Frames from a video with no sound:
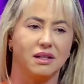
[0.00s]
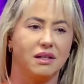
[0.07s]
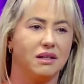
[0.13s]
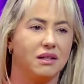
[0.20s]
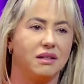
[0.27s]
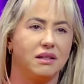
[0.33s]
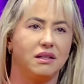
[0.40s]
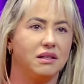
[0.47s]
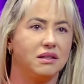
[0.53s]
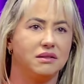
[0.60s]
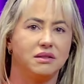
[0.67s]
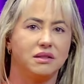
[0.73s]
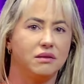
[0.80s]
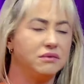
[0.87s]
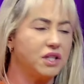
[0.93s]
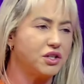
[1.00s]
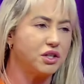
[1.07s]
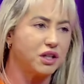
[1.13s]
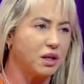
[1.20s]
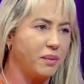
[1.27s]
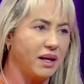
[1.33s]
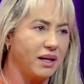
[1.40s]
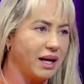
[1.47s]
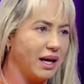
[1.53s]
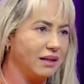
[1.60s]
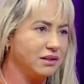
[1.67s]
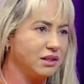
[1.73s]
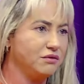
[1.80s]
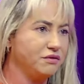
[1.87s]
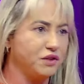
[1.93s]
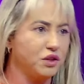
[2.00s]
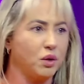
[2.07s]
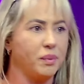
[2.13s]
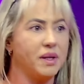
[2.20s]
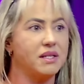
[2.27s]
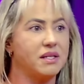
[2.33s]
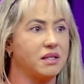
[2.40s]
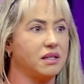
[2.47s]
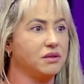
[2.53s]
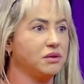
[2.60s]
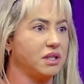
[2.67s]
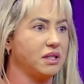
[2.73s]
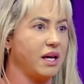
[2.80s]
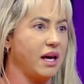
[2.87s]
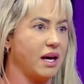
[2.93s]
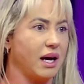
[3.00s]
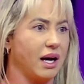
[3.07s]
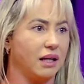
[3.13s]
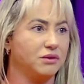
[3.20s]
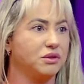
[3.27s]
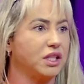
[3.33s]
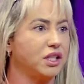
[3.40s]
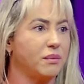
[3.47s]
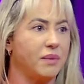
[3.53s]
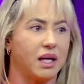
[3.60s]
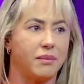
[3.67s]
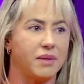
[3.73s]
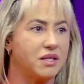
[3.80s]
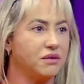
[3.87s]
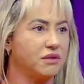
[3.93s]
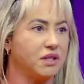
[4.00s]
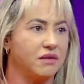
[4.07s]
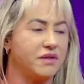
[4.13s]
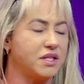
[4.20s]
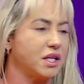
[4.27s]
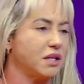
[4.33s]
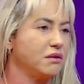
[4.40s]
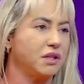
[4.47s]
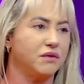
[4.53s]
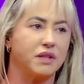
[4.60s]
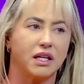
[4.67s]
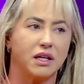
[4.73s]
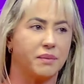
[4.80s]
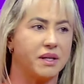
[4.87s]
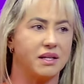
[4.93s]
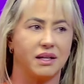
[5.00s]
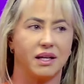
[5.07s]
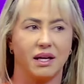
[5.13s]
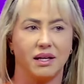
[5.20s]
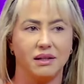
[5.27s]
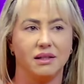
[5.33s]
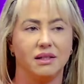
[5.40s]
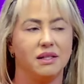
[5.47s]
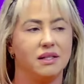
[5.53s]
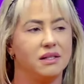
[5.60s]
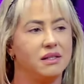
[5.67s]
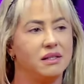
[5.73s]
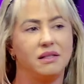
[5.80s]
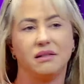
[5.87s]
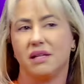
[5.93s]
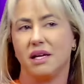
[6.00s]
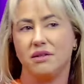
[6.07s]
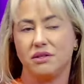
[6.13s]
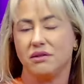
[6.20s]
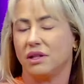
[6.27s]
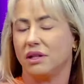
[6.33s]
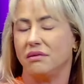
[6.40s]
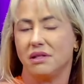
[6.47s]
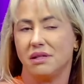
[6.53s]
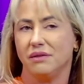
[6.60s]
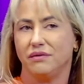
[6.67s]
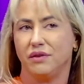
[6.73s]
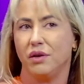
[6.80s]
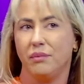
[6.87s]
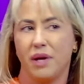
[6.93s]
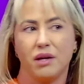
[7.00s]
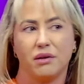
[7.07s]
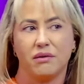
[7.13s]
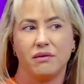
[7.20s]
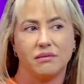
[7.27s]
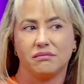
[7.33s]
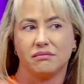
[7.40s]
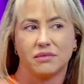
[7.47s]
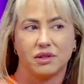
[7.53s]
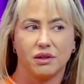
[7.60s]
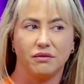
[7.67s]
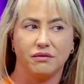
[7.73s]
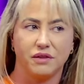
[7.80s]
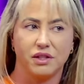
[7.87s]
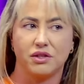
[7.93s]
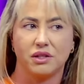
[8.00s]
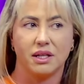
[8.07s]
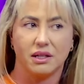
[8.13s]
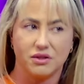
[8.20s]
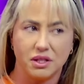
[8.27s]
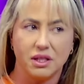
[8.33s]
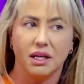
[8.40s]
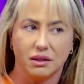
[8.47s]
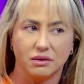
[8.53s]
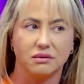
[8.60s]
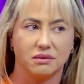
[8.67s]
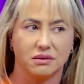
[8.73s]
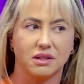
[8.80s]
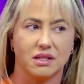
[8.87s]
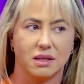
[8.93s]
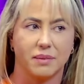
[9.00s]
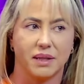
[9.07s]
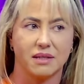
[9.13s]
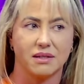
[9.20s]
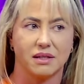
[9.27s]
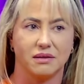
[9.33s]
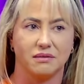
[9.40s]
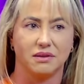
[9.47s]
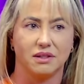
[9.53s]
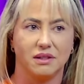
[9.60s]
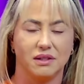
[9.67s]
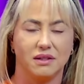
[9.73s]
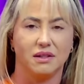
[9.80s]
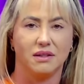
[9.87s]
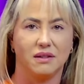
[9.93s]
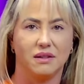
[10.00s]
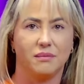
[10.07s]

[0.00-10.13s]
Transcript: Uh, não deixo atrapalhar, não fico pensando que é errado, deita minha cabeça no travesseiro, não devo nada para ninguém. Entende? Então, assim, foi o meio que eu, que eu vi de ganhar dinheiro da separação. Uhum. uhum.